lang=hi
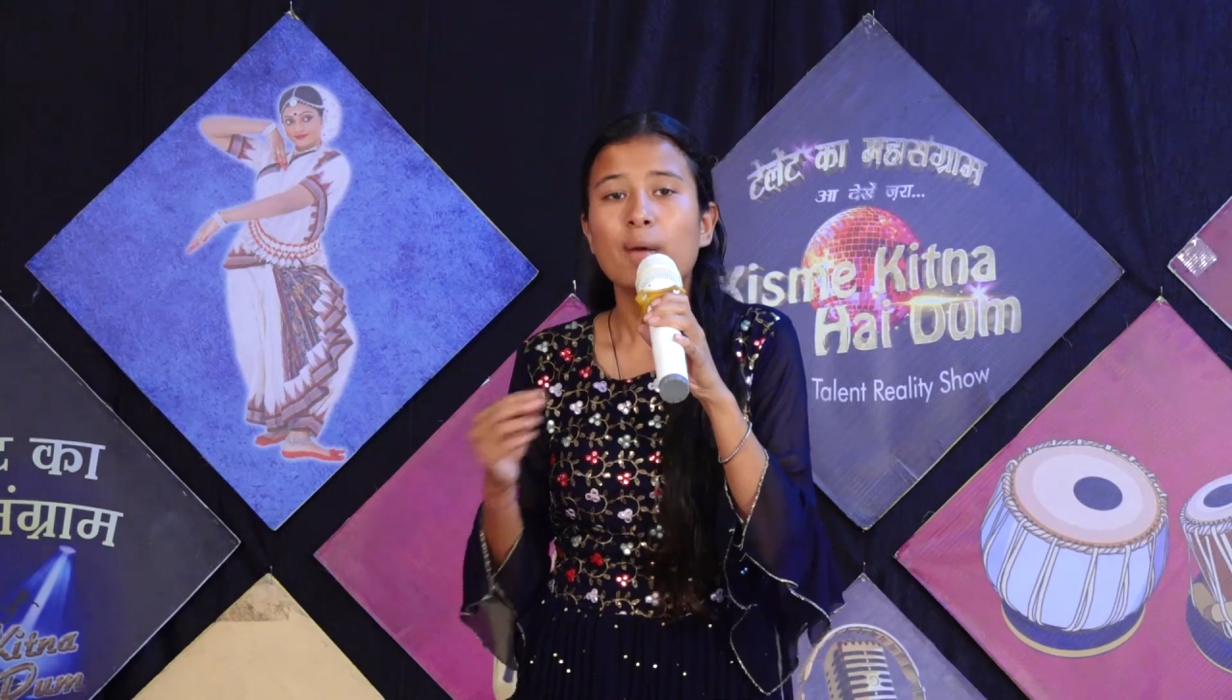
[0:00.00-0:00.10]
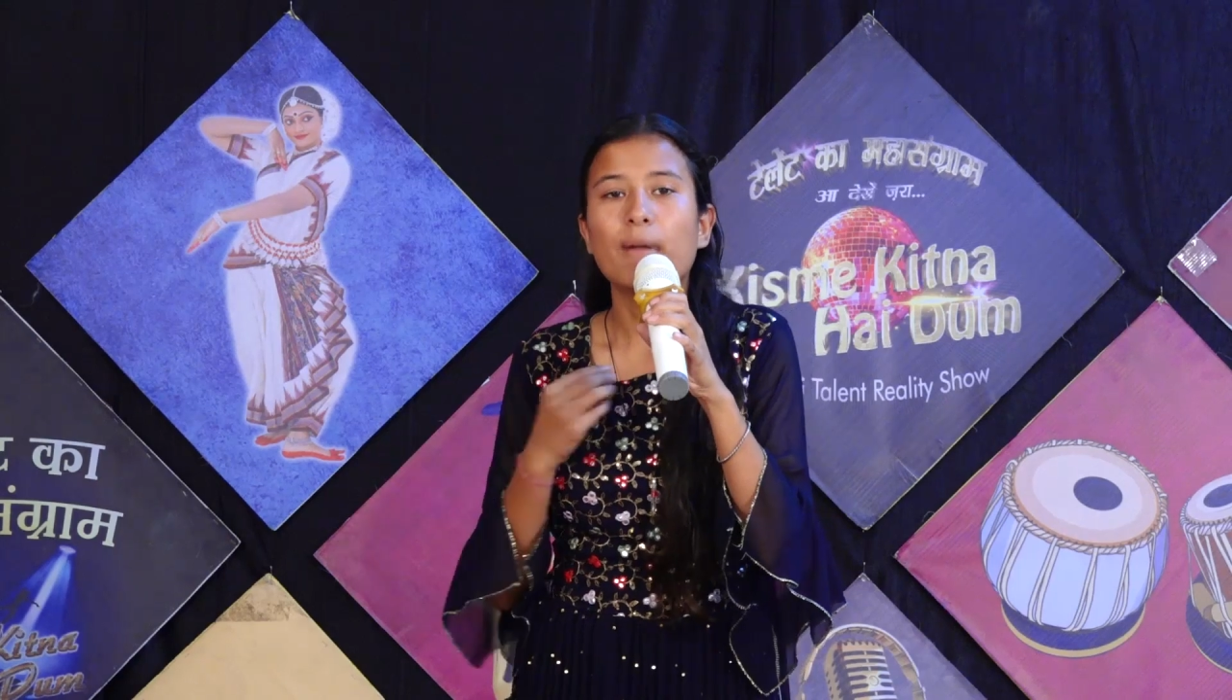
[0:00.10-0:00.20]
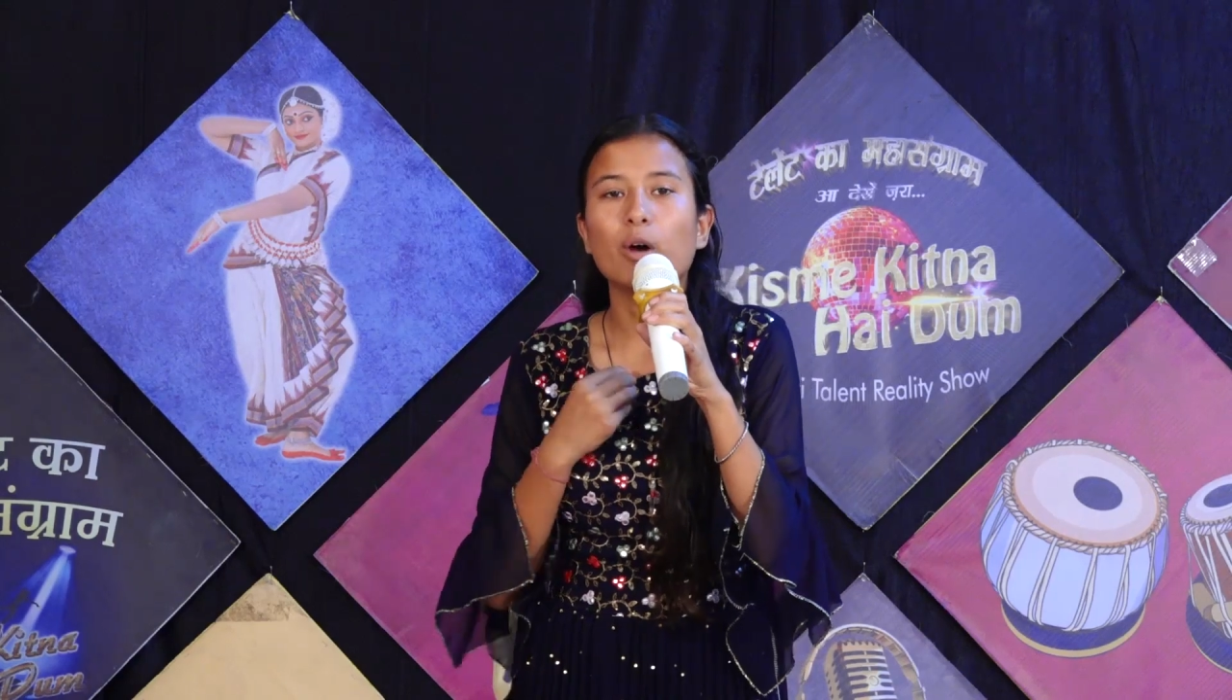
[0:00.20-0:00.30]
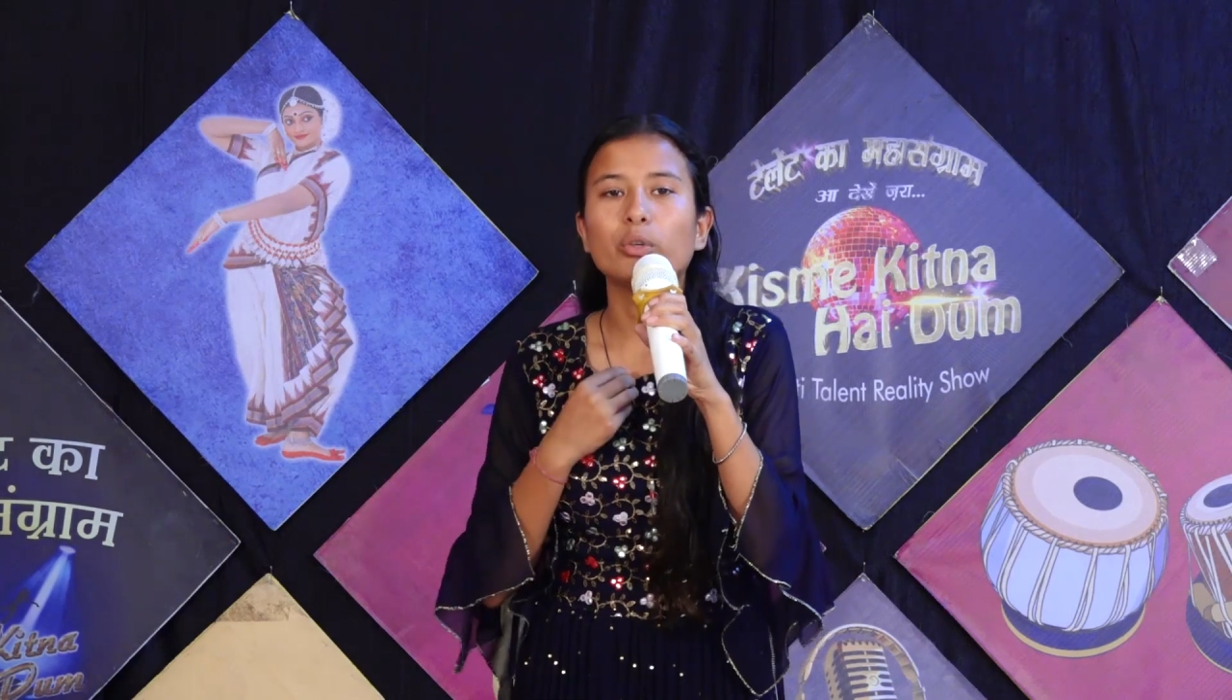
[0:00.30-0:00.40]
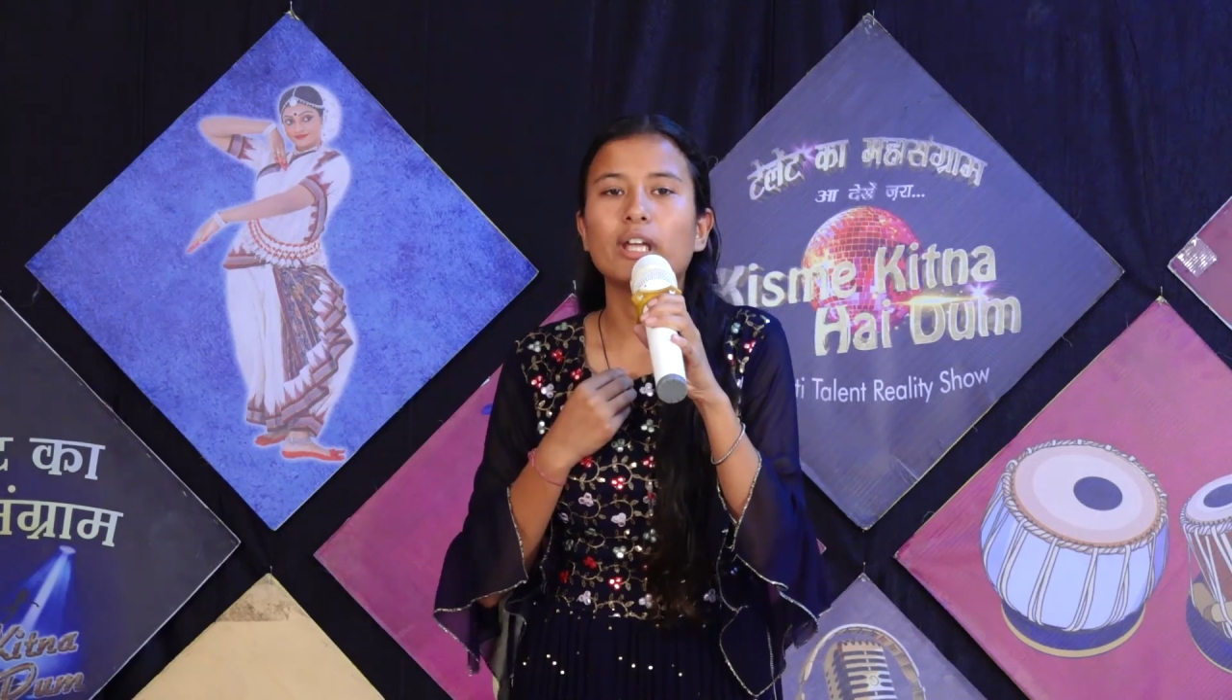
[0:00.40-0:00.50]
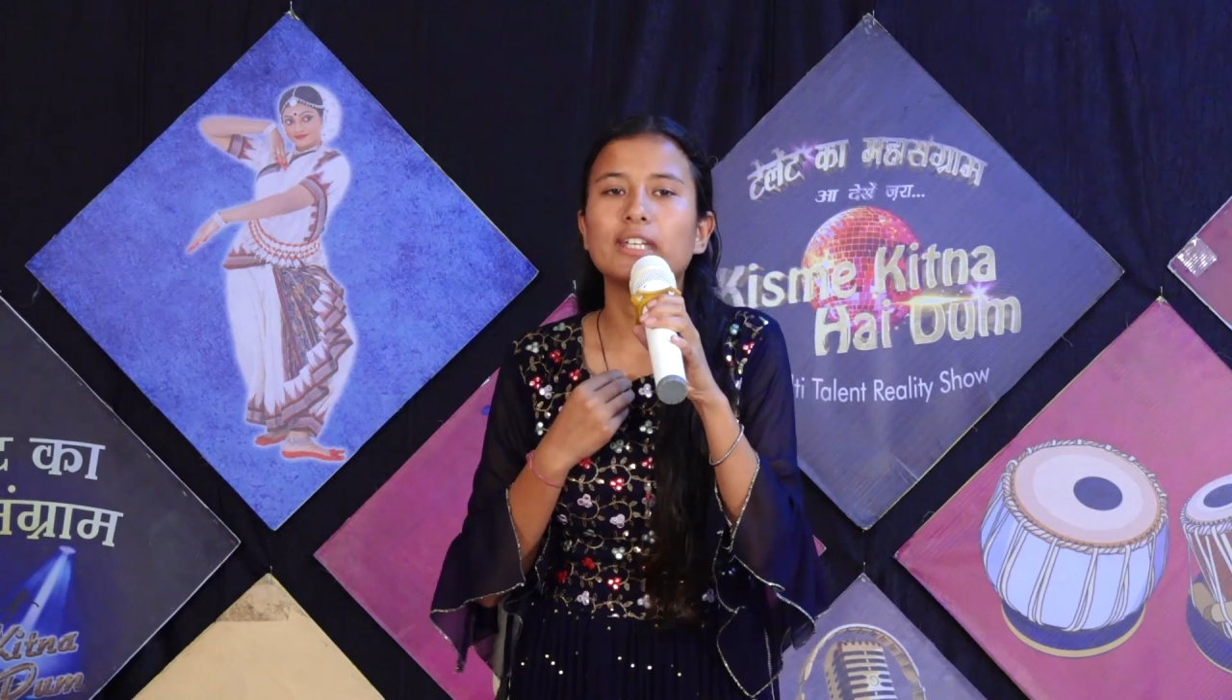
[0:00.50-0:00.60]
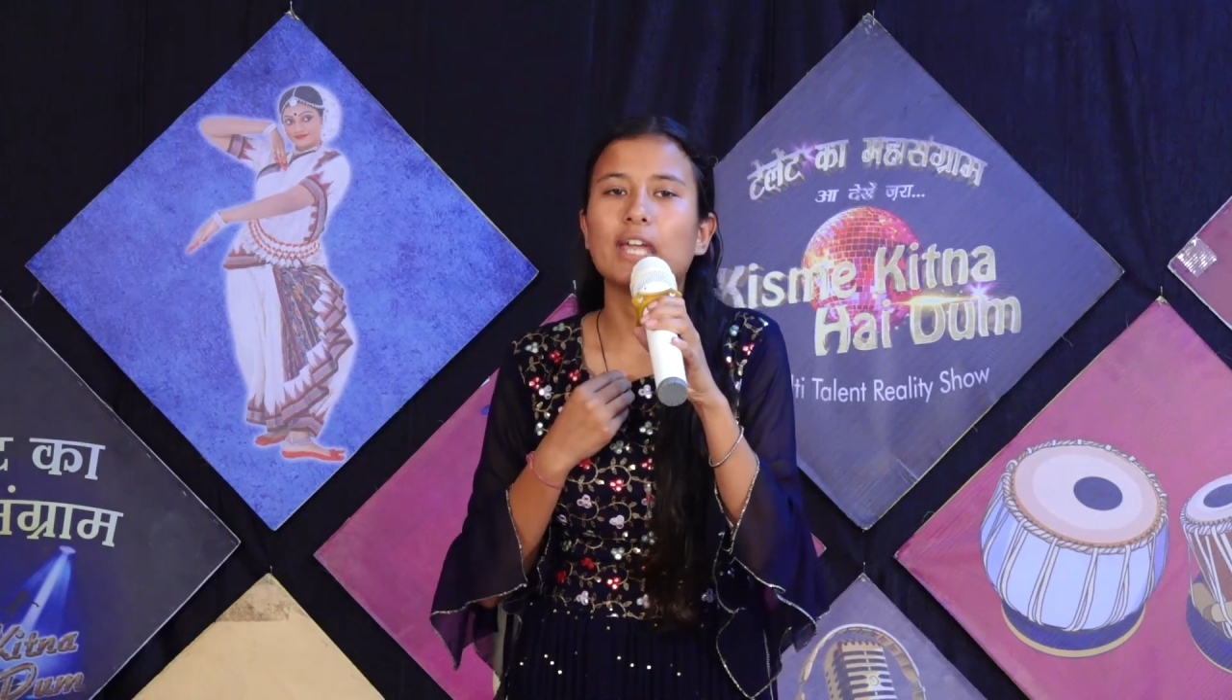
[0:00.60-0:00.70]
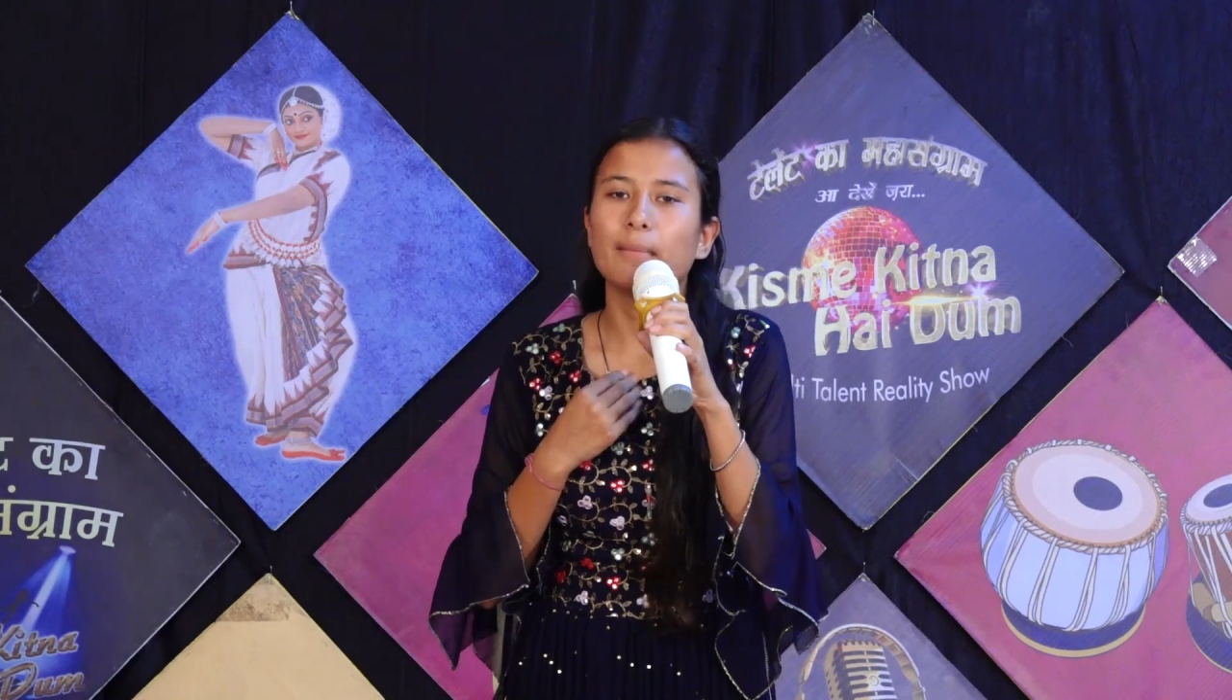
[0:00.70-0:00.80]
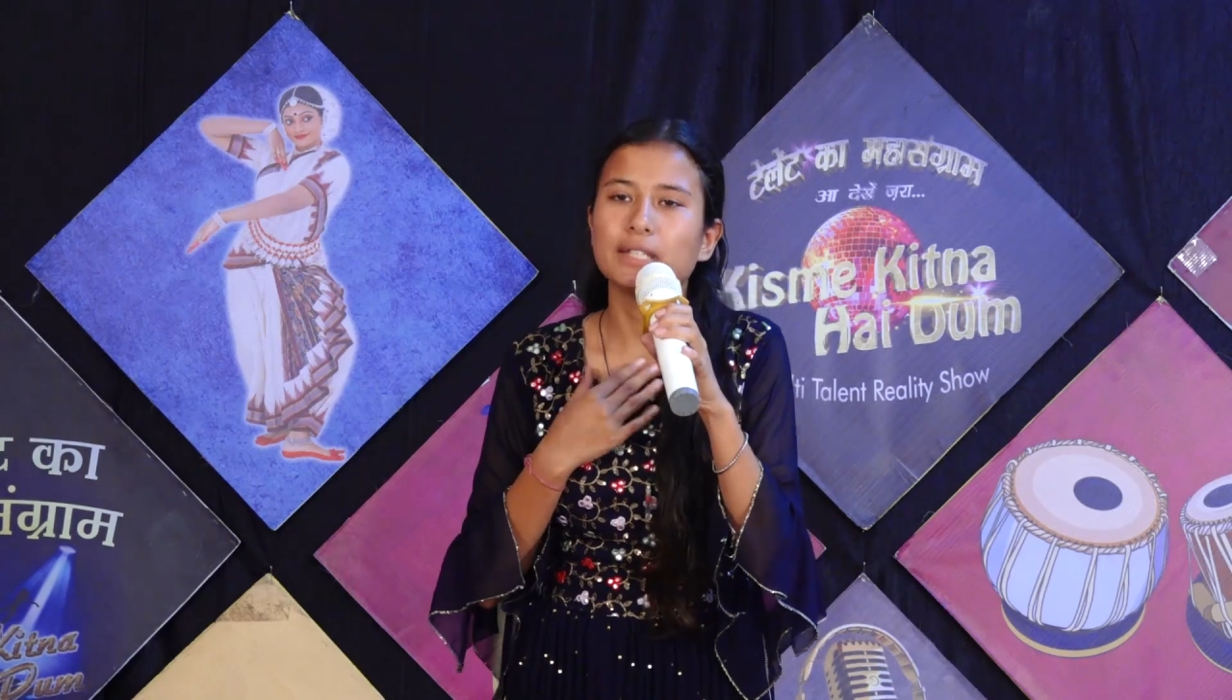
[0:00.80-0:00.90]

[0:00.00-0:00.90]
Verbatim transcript: मैं उन्हें ये